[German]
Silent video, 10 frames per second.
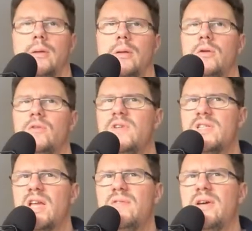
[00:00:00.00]
Und wie
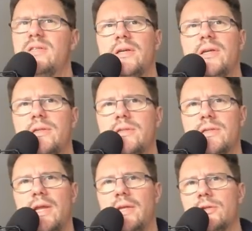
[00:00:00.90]
es dann weitergeht, ist
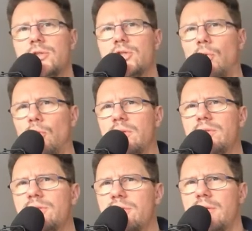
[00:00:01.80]
elektrisch
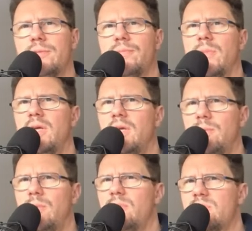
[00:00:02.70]
hochinteressant.
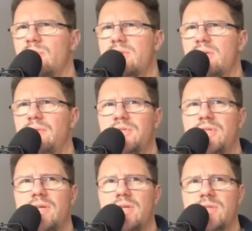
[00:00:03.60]
Ich baue zum besseren
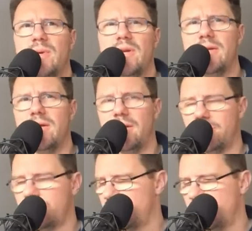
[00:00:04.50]
Verständnis mal eine
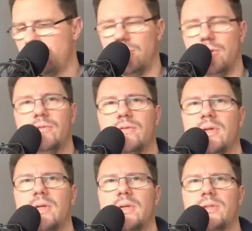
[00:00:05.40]
andere Schaltung auf.
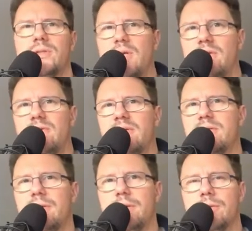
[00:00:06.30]

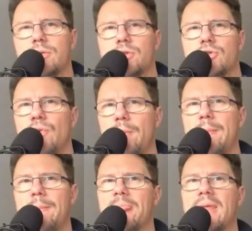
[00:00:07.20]
Szenenwechsel.
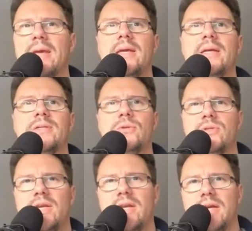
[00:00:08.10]
Schwupp. So
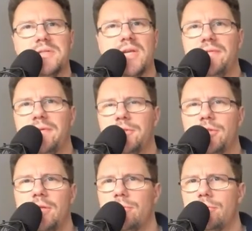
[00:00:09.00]
ist eine ganz einfache
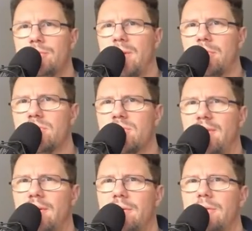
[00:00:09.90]
Schaltung,
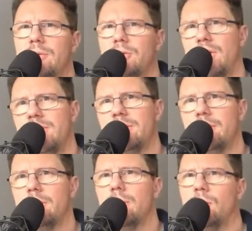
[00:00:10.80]
Spannungsquelle,
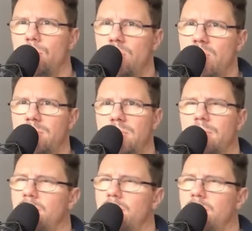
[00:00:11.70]
Schalter, Glühlämpchen.